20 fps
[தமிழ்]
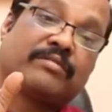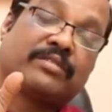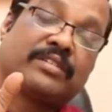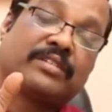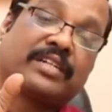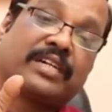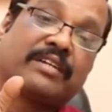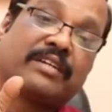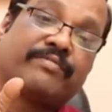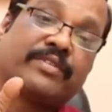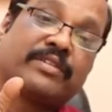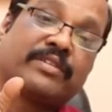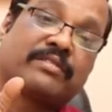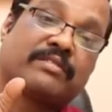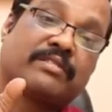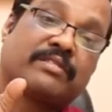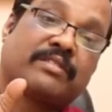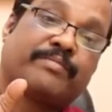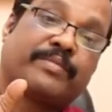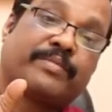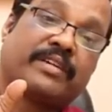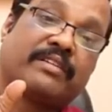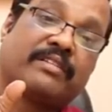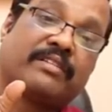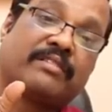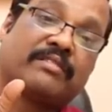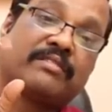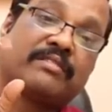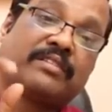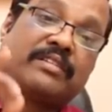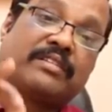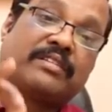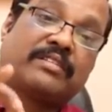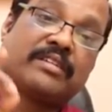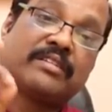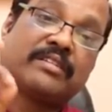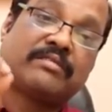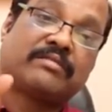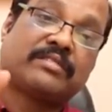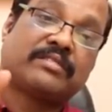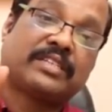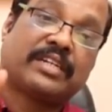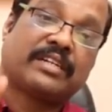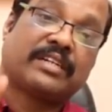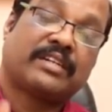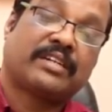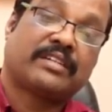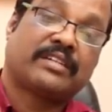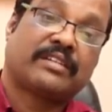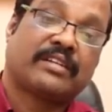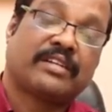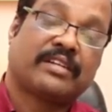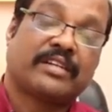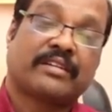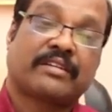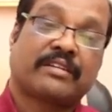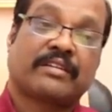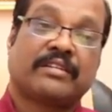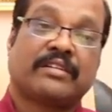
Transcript: கொஞ்சம் கன்ஃபியூஸ் குழப்பங்கள் இருக்கும் இருந்தாலும் அவங்க நல்லா தன்னை